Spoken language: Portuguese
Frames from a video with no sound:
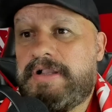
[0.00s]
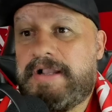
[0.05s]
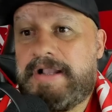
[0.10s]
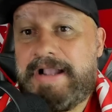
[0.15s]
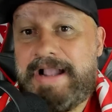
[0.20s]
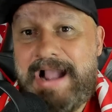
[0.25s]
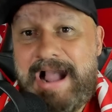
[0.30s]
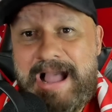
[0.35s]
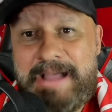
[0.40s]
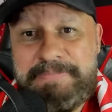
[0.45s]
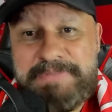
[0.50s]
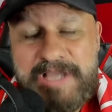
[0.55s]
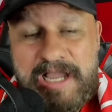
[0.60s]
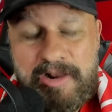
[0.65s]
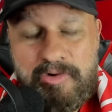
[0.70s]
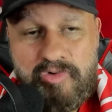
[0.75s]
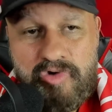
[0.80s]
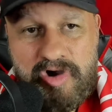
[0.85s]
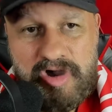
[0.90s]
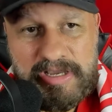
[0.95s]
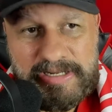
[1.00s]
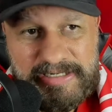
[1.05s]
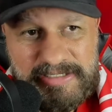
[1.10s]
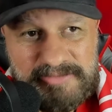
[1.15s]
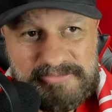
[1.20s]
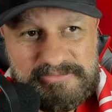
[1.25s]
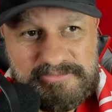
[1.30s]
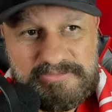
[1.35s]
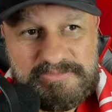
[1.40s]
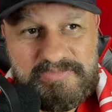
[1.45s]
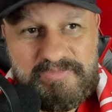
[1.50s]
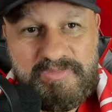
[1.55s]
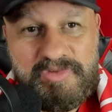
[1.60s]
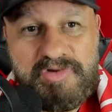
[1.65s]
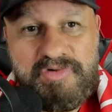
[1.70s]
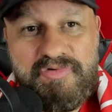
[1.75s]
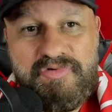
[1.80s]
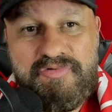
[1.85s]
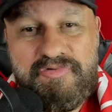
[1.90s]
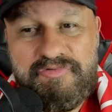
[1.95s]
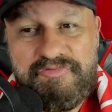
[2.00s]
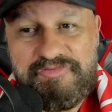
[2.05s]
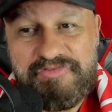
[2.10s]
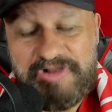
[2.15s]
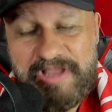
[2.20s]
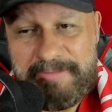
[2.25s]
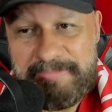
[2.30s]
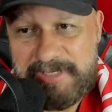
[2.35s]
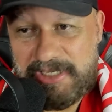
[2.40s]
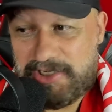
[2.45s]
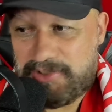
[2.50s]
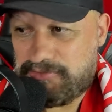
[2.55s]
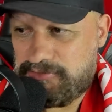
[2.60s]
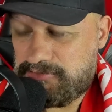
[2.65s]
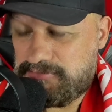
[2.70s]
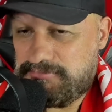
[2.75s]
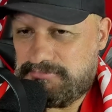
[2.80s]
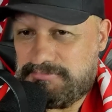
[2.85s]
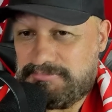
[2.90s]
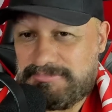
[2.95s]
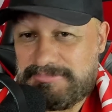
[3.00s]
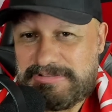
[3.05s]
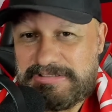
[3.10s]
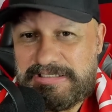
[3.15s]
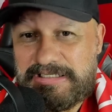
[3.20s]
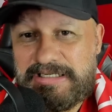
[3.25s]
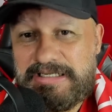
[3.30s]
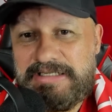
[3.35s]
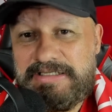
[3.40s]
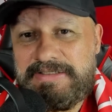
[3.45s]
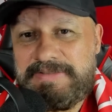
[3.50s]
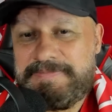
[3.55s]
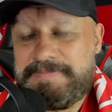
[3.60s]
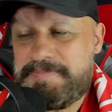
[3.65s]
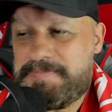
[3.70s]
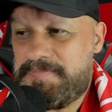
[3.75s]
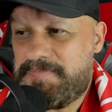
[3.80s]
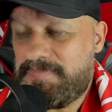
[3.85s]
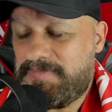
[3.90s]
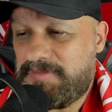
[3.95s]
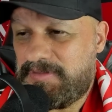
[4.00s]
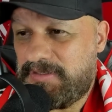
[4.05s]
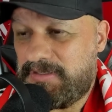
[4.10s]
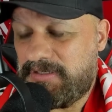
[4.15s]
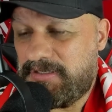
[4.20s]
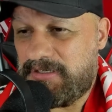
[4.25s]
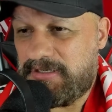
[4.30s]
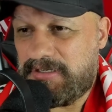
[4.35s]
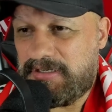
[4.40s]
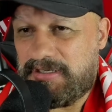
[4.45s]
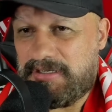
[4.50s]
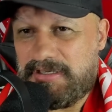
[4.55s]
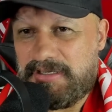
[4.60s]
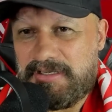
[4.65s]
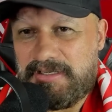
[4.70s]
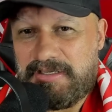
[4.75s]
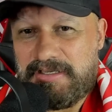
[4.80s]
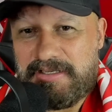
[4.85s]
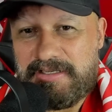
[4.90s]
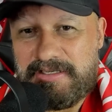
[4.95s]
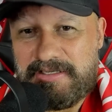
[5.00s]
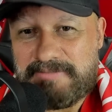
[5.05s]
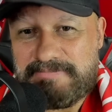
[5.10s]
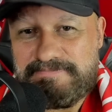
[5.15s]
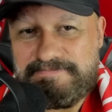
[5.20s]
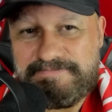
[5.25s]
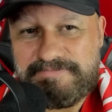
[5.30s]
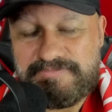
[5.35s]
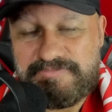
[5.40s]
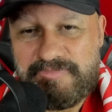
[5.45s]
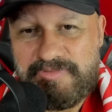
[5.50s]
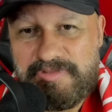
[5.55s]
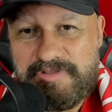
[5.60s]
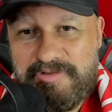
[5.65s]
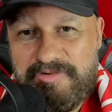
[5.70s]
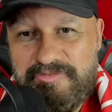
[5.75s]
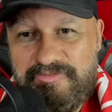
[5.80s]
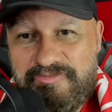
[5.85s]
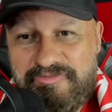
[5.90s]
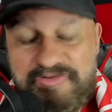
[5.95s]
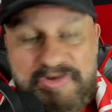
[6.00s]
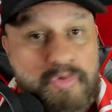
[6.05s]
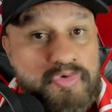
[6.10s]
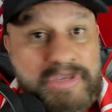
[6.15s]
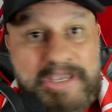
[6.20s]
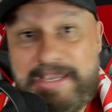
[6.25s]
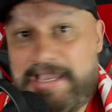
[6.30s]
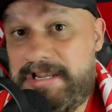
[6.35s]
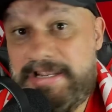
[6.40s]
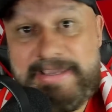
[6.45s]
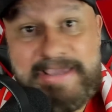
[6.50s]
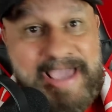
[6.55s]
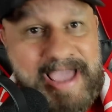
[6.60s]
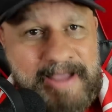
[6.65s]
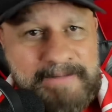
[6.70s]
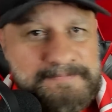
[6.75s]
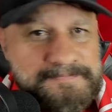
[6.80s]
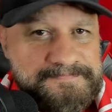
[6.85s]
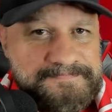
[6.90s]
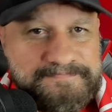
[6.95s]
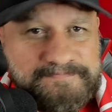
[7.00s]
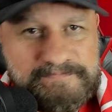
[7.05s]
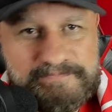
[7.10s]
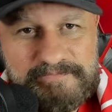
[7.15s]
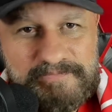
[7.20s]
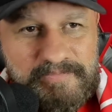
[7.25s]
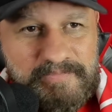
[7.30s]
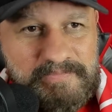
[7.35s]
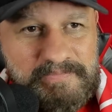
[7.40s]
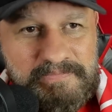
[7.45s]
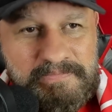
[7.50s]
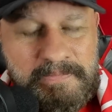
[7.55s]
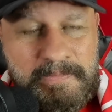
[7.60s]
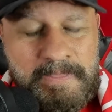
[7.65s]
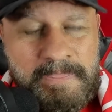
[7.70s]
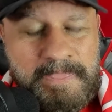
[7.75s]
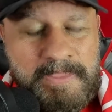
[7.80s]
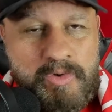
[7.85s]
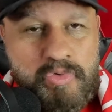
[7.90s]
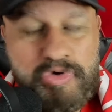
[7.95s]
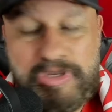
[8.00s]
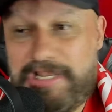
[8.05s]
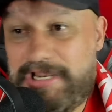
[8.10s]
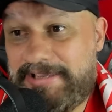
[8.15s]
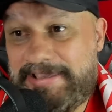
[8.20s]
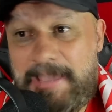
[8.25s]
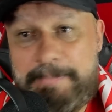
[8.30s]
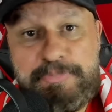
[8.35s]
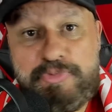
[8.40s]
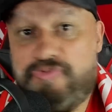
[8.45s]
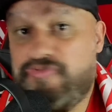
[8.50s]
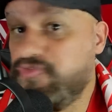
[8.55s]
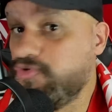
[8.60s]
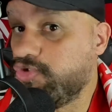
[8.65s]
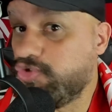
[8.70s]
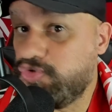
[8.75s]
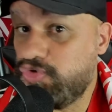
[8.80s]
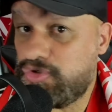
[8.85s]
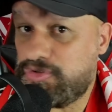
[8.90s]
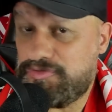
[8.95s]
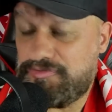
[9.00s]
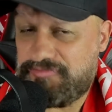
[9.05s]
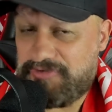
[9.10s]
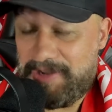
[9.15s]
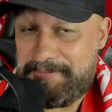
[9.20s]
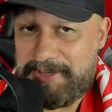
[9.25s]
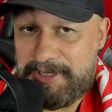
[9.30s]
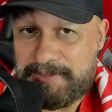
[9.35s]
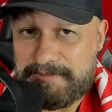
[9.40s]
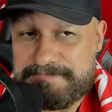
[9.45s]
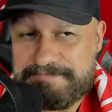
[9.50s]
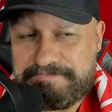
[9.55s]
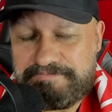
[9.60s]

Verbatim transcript: Cabe agora o Flamengo né, é, ver o que, que ele quer. O que ele quer para o futuro do Flamengo.